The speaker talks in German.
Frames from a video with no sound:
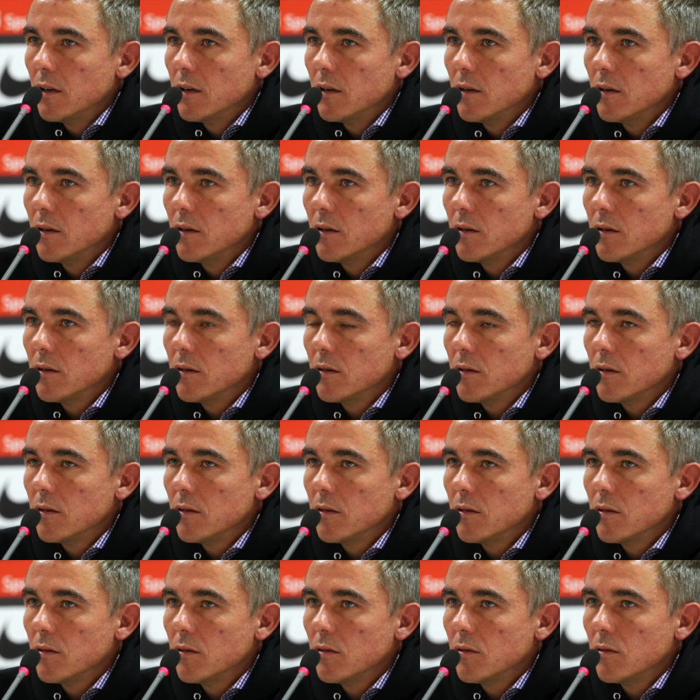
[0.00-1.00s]
äh,
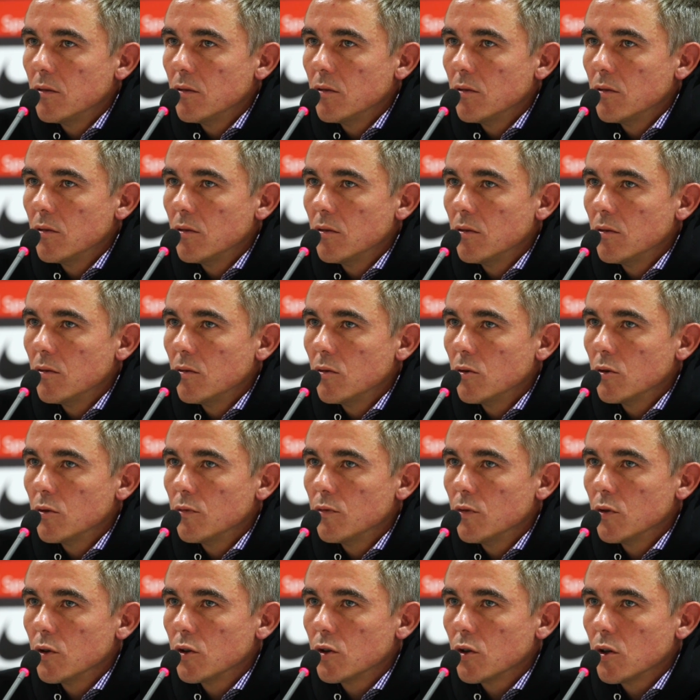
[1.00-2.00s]

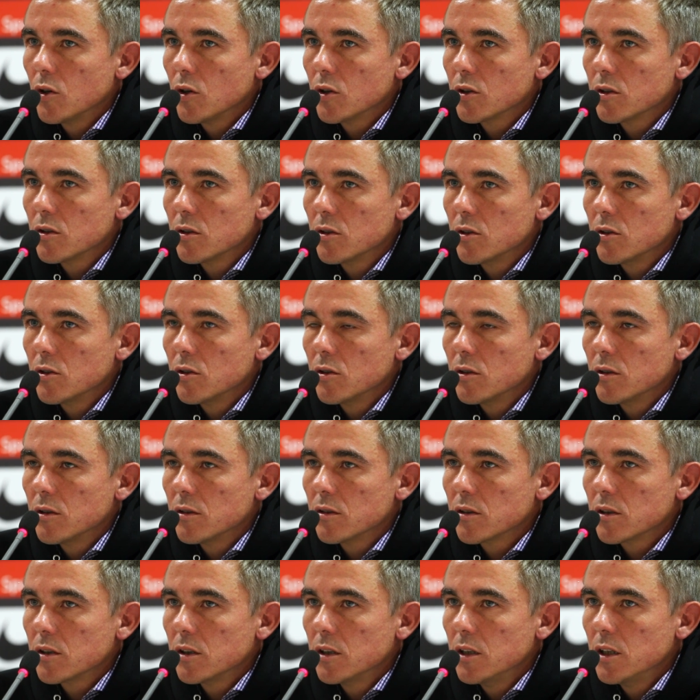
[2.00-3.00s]
und wird dort
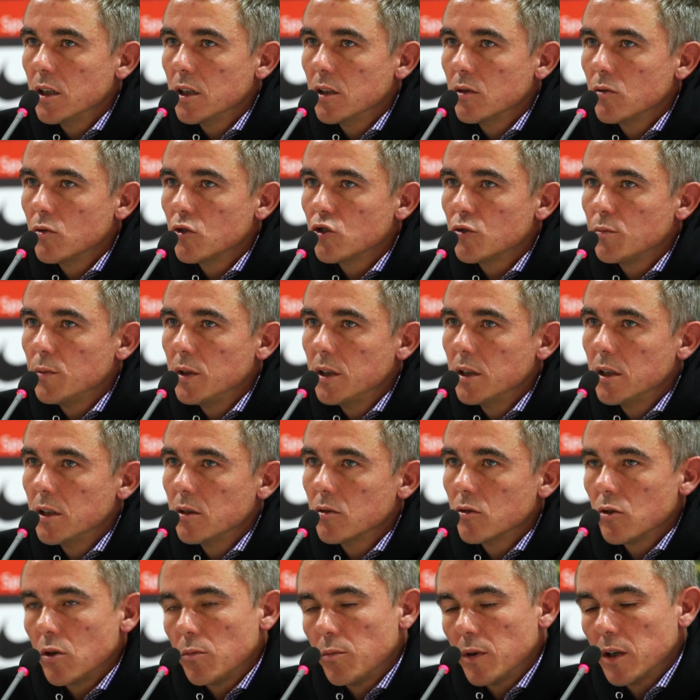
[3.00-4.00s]
trainieren und
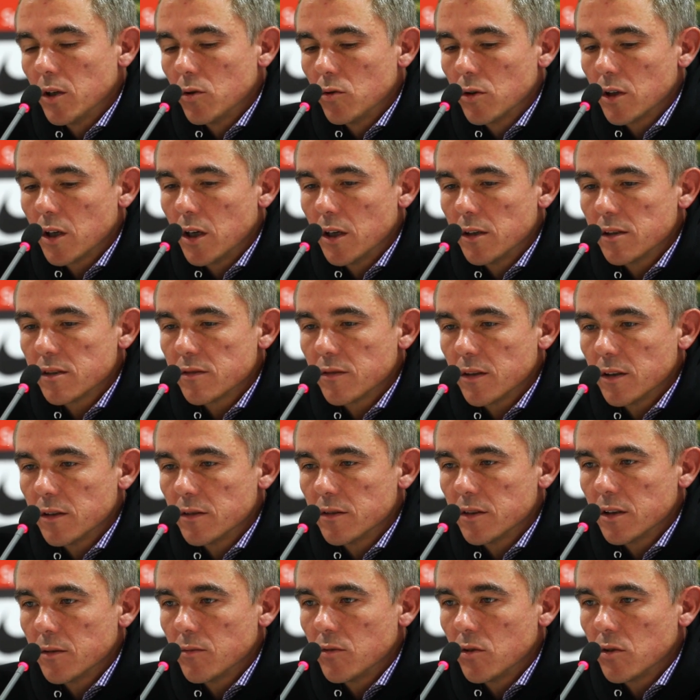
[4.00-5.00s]
spielen und auch bei der
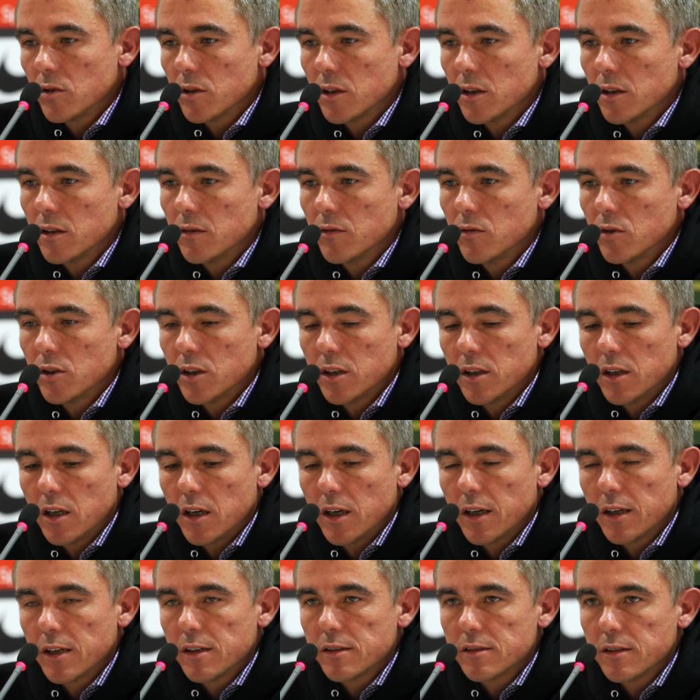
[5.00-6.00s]
U23. Am Wochenende wird er
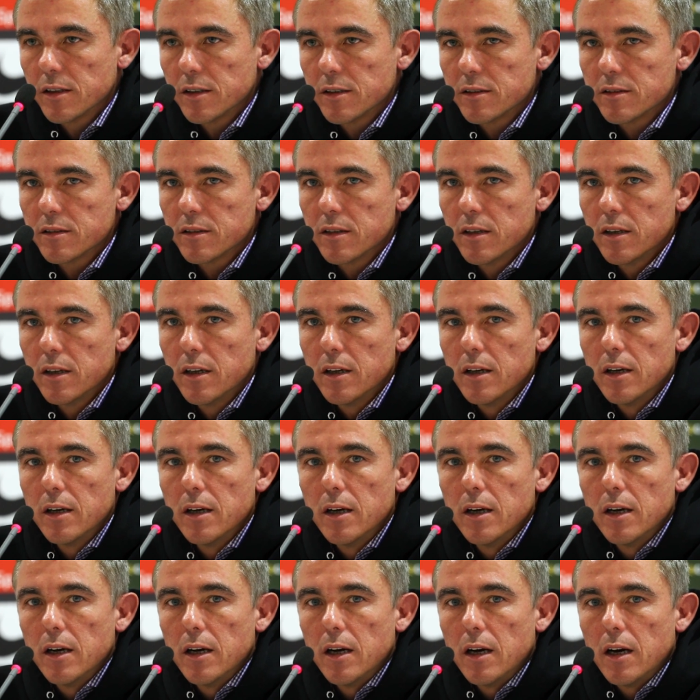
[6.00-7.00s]
da eingesetzt.
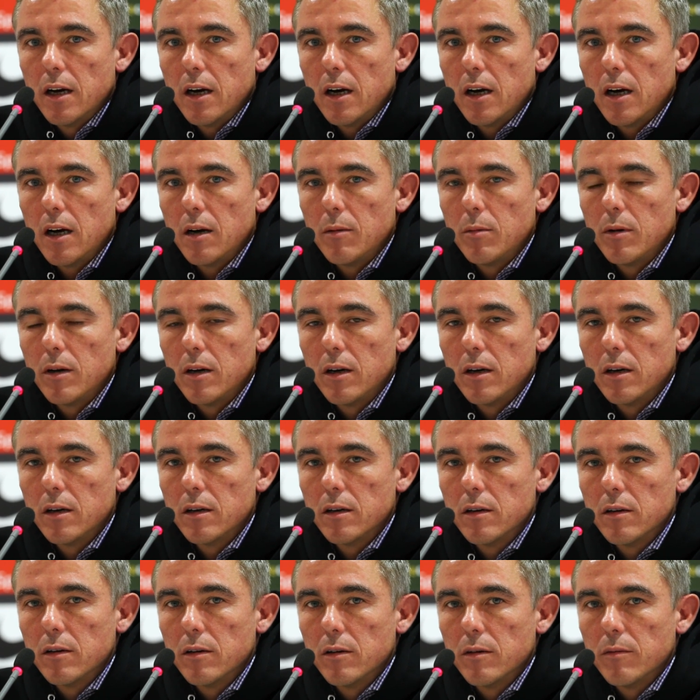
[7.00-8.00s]

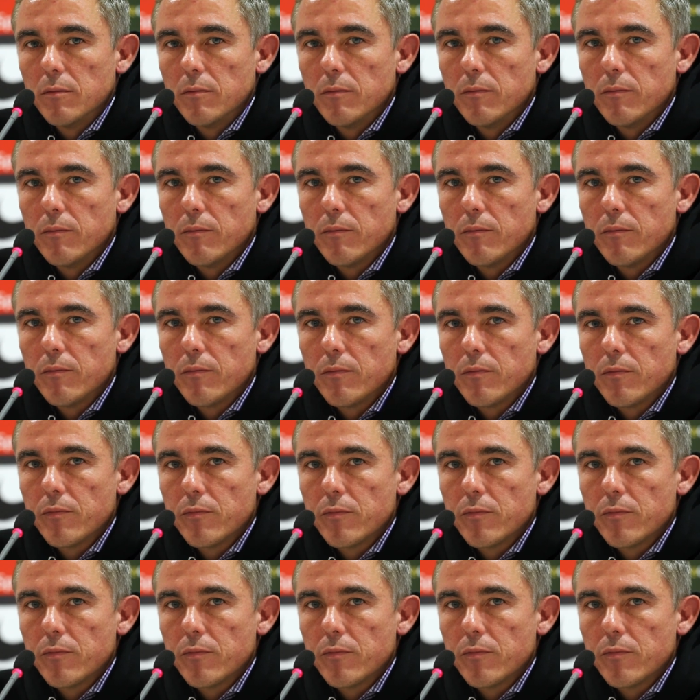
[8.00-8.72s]
Aber ähm,